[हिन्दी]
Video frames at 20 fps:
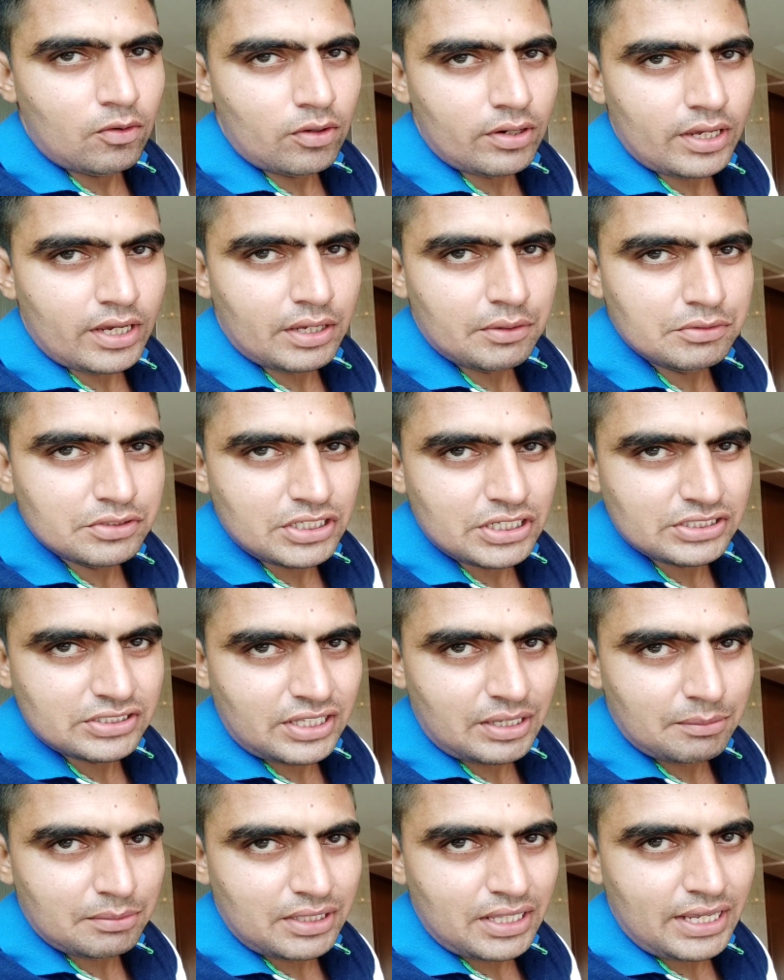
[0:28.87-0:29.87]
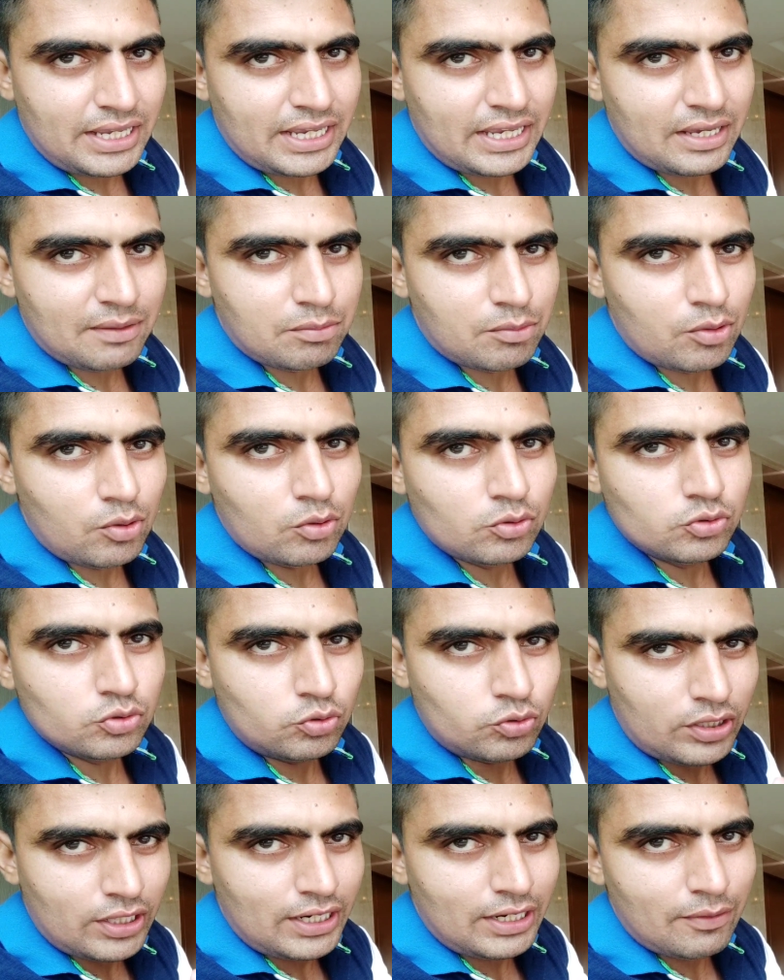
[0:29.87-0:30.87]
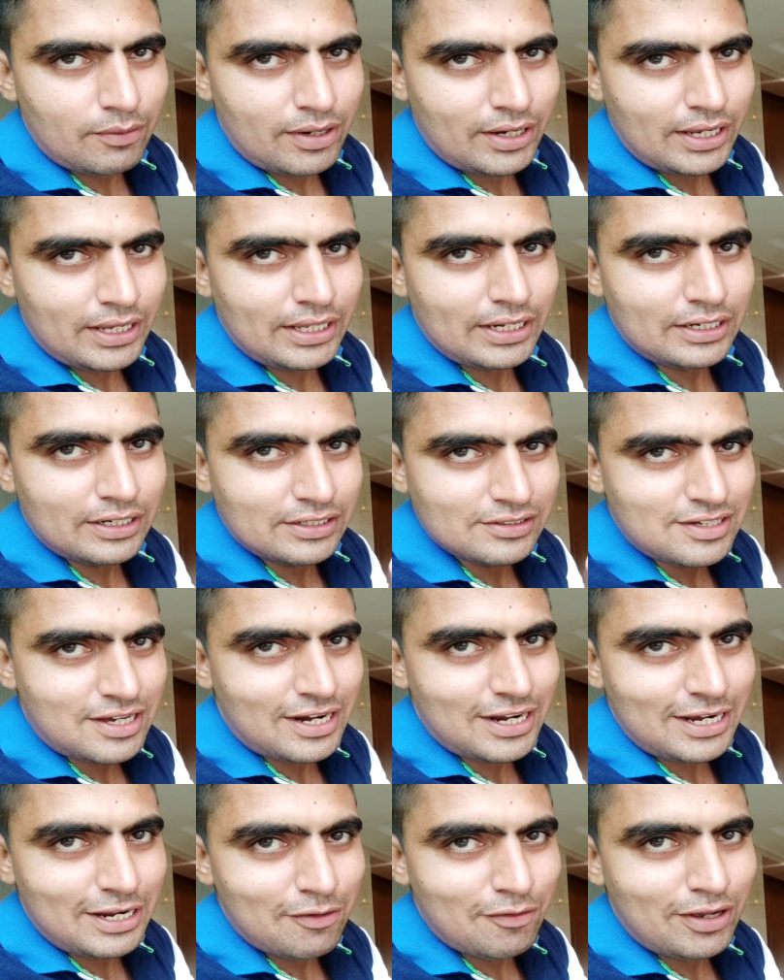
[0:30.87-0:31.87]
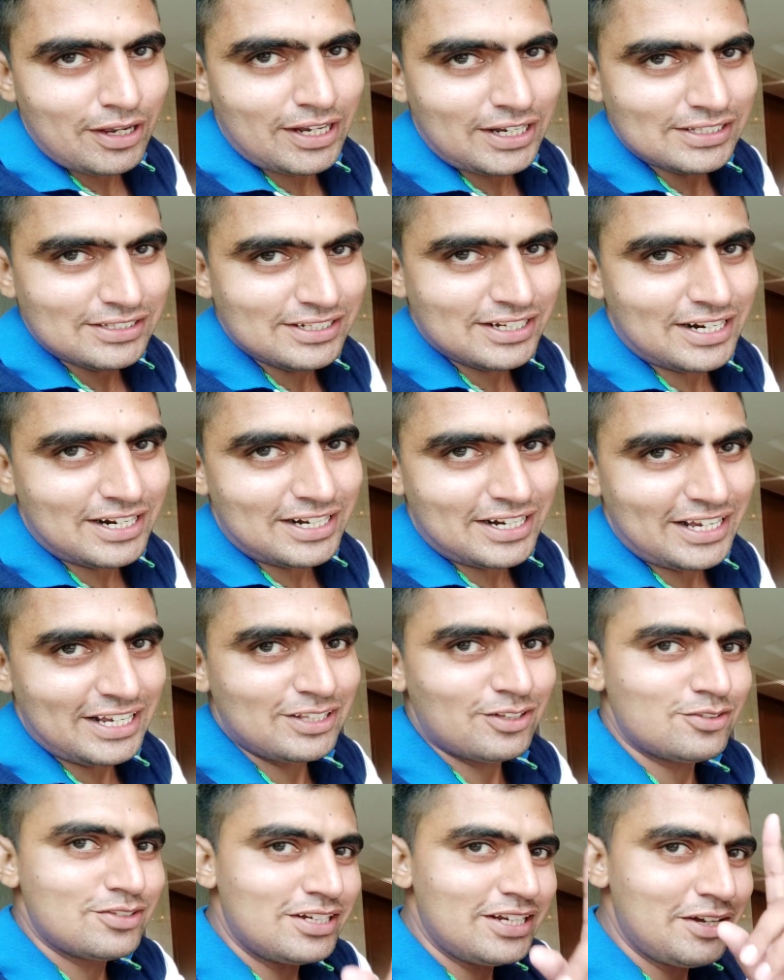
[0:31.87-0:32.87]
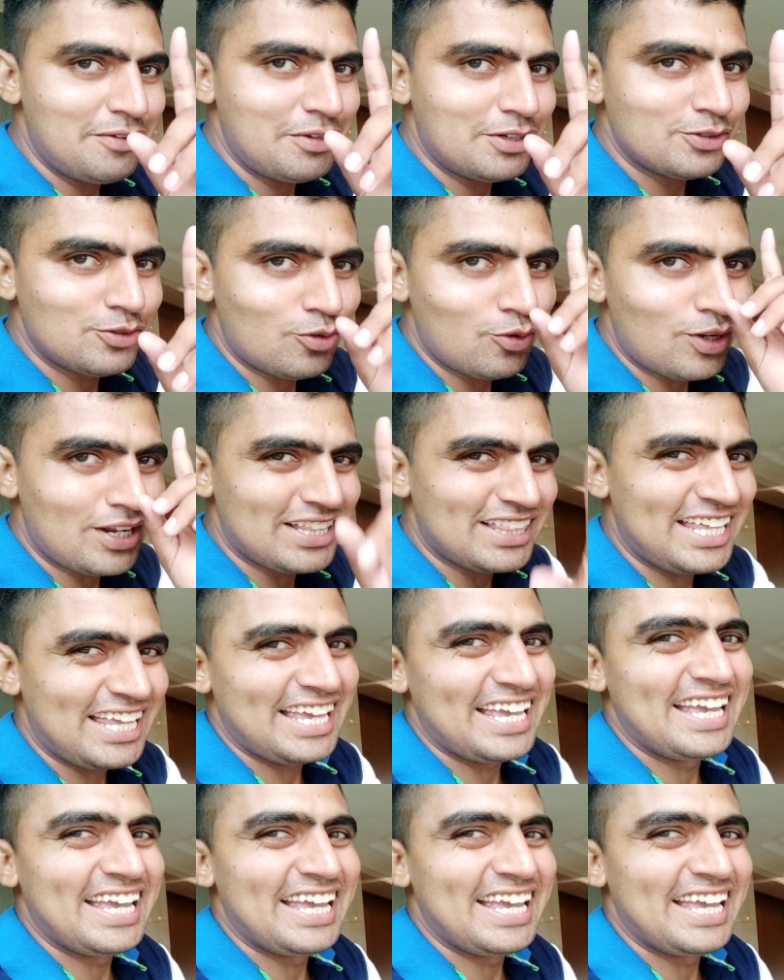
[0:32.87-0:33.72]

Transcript: और यहाँ की विशेषताएं बताएंगे आपको जूटे लेवाएंगे नज़ारे लेवाएंगे काट से काटाएंगे तो चलिए फिर शुरू करते